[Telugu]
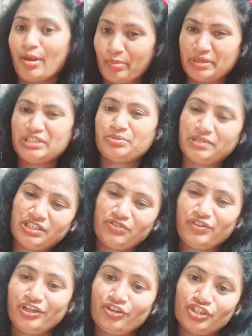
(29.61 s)
మంచి మంచి
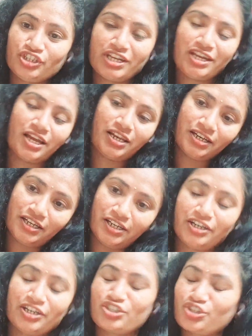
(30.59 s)
వీడియో చేయాలని
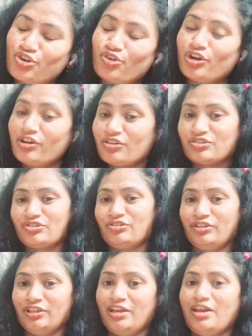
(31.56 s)
ఇంట్రెస్ట్ కూడా
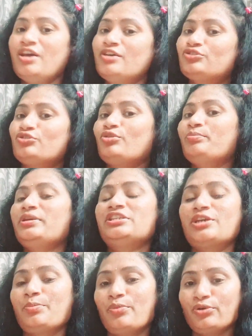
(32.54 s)
వస్తుంది సో మీ
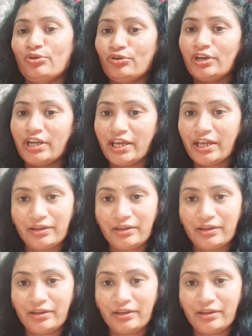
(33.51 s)
సపోర్ట్ ఉంటే